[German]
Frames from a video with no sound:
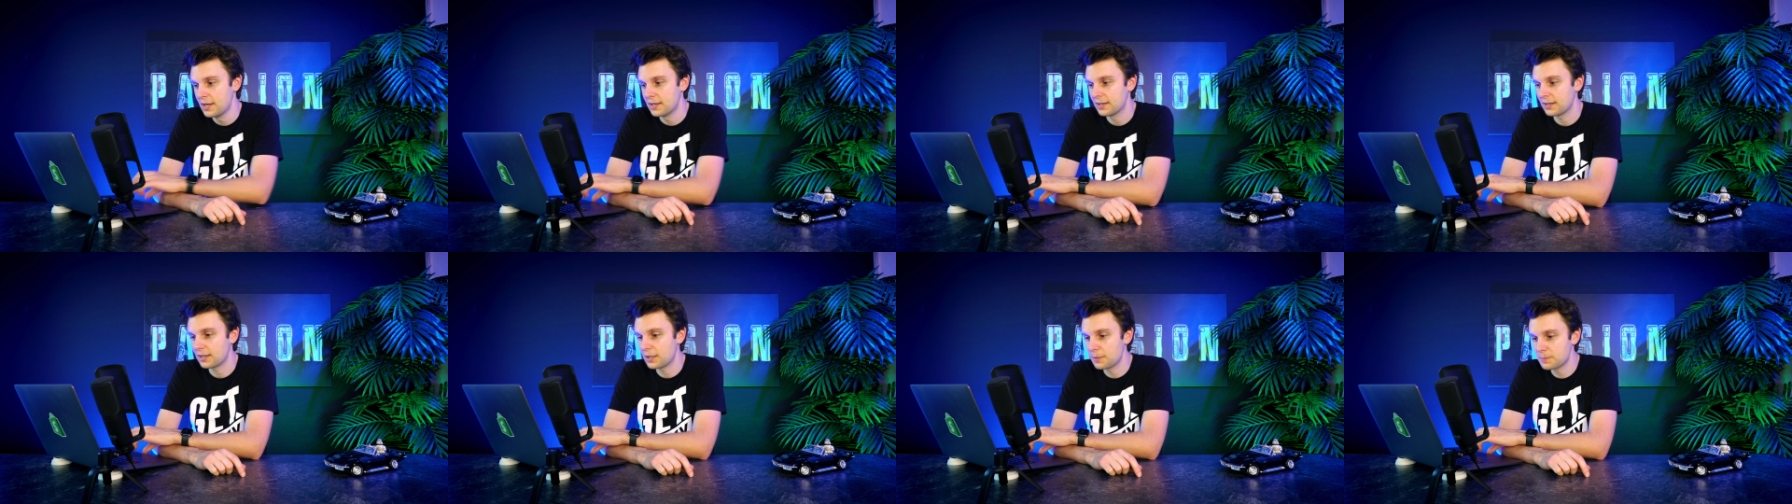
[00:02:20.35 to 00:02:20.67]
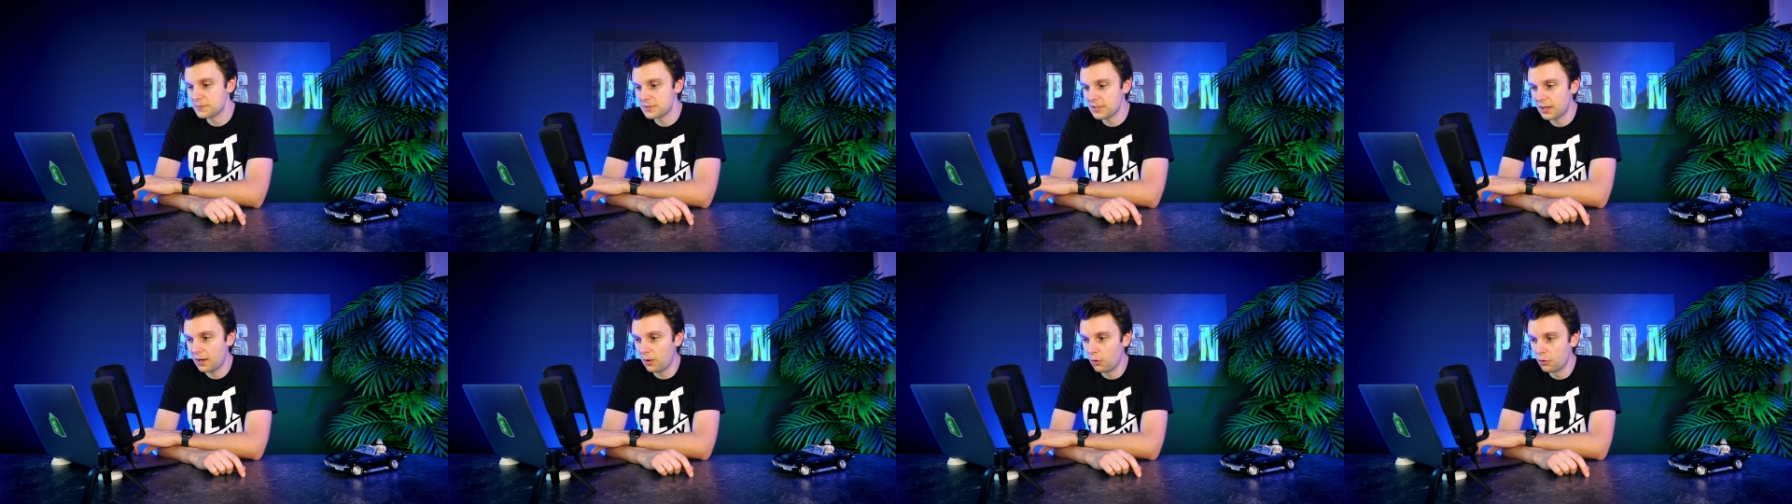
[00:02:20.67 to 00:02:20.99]
Da
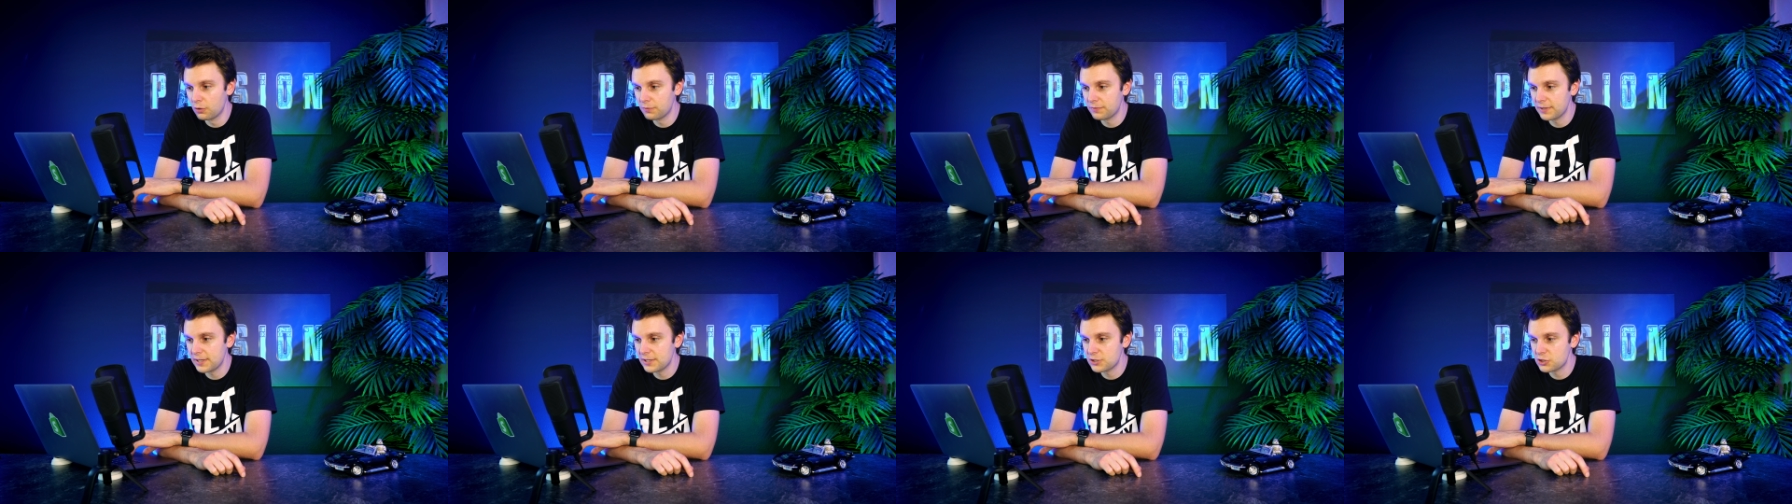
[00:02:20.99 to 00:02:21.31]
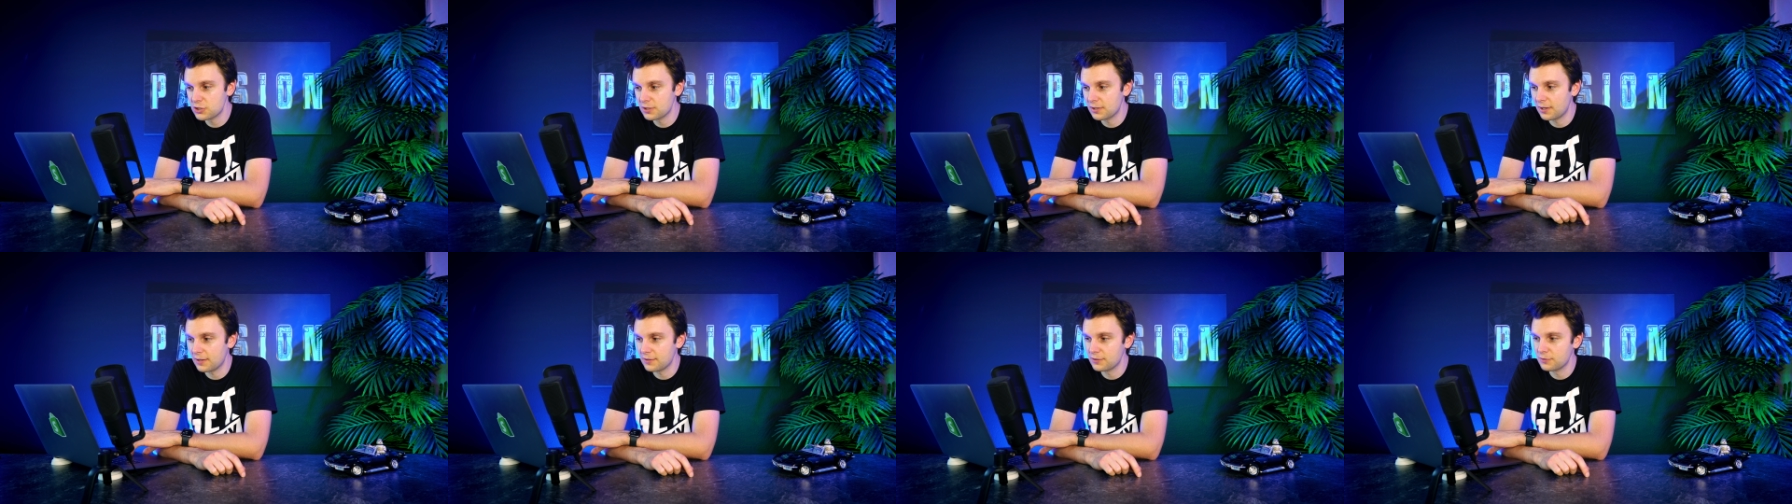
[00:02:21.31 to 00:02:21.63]
gibt es ja auch
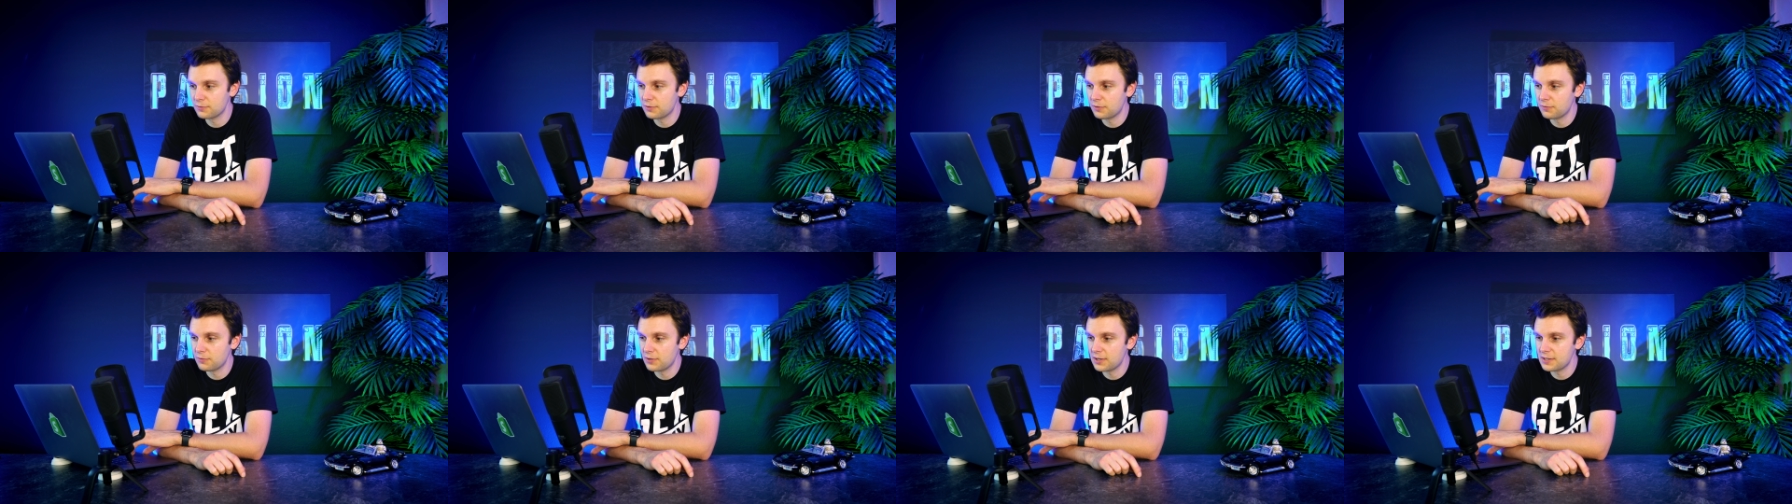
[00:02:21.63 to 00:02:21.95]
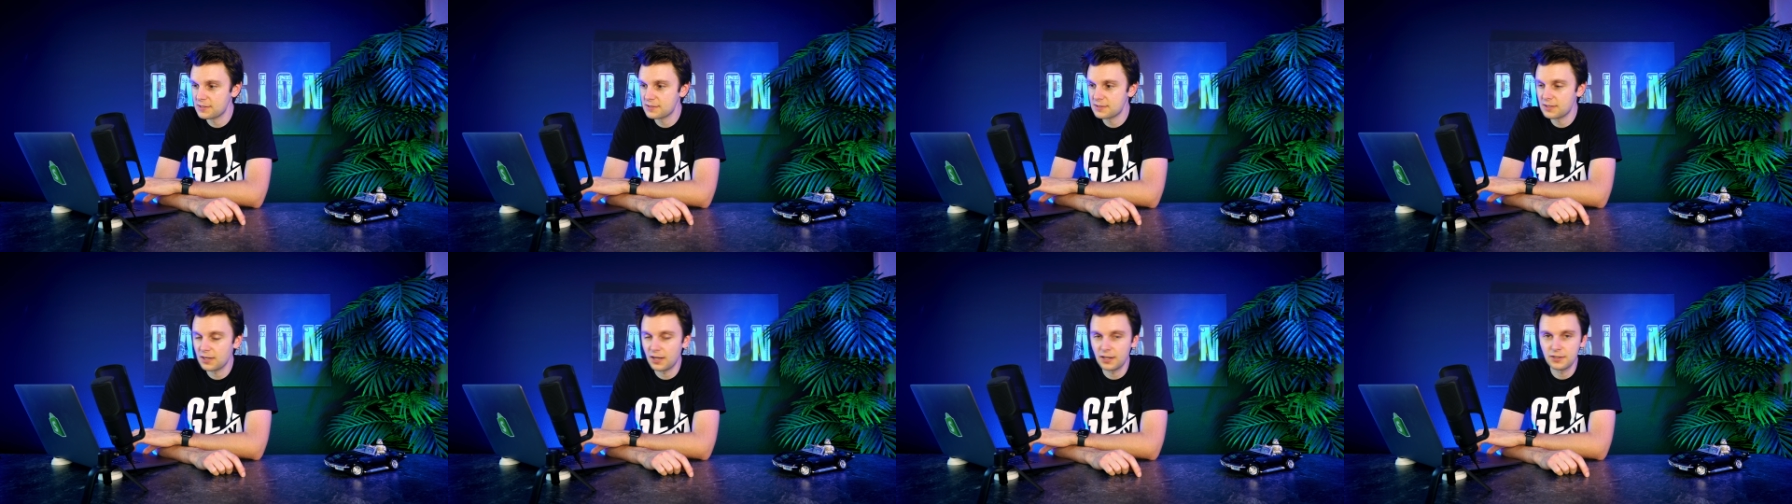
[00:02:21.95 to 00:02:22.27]
welche, also wenn wir
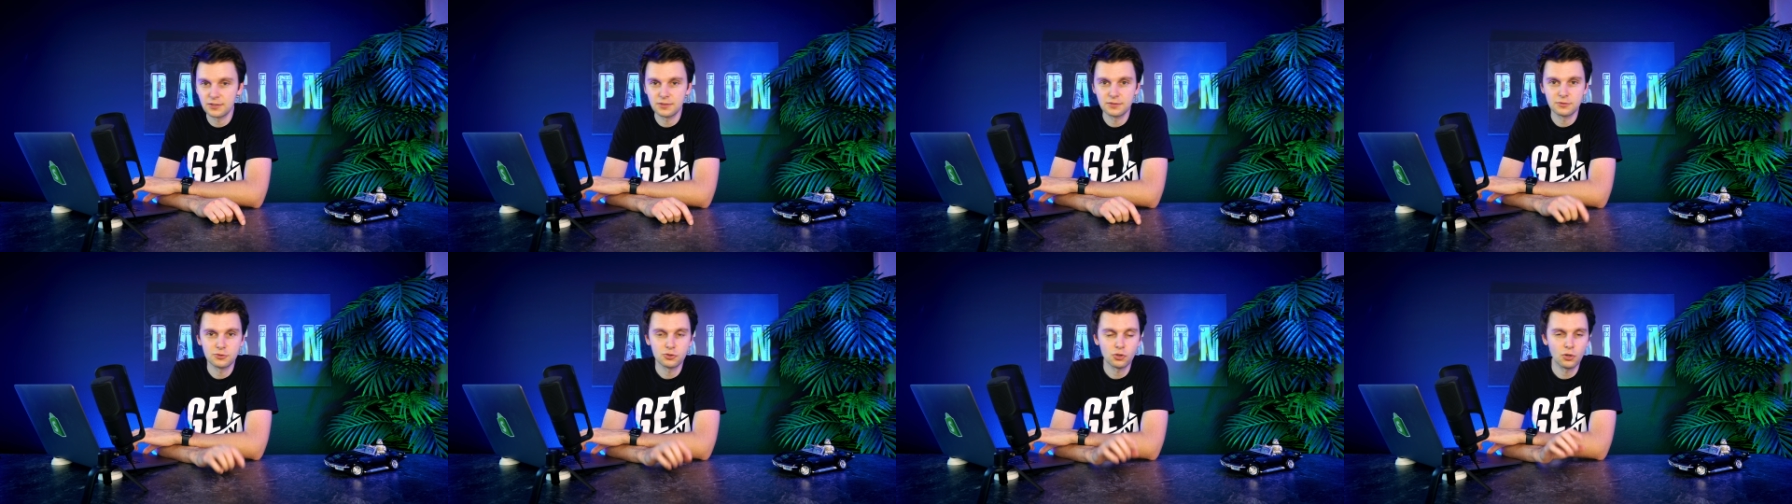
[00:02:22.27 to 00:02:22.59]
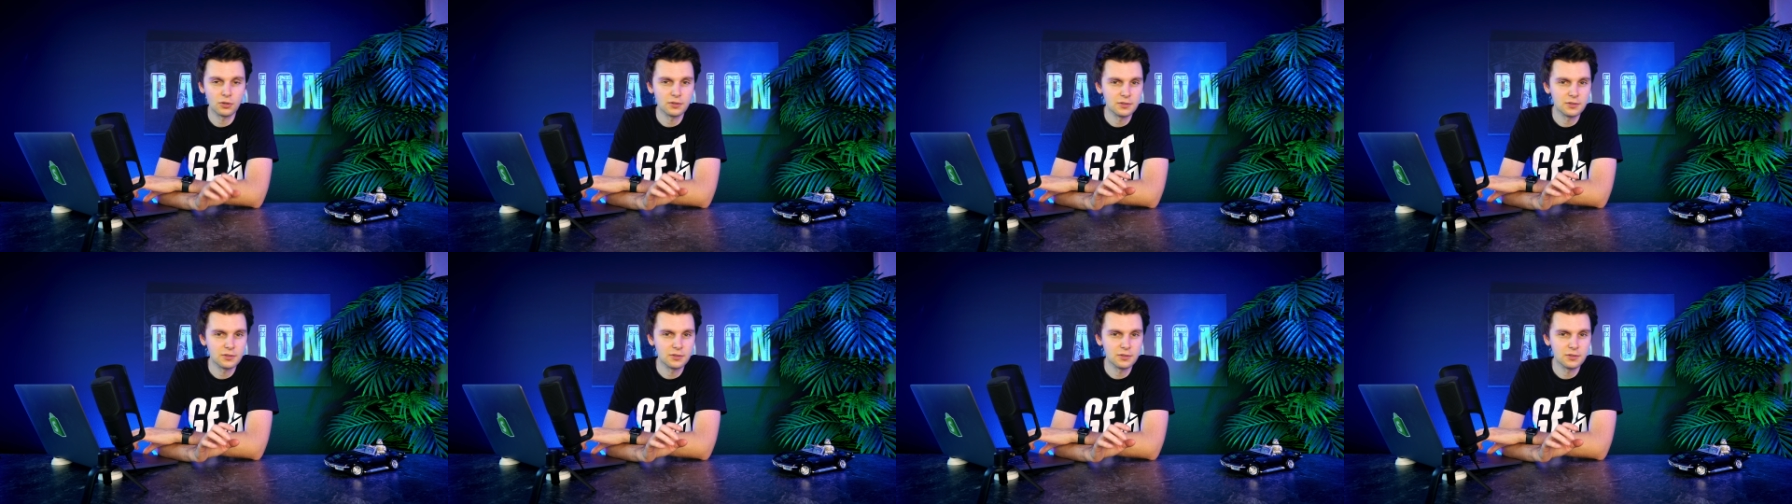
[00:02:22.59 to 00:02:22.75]
jetzt hier an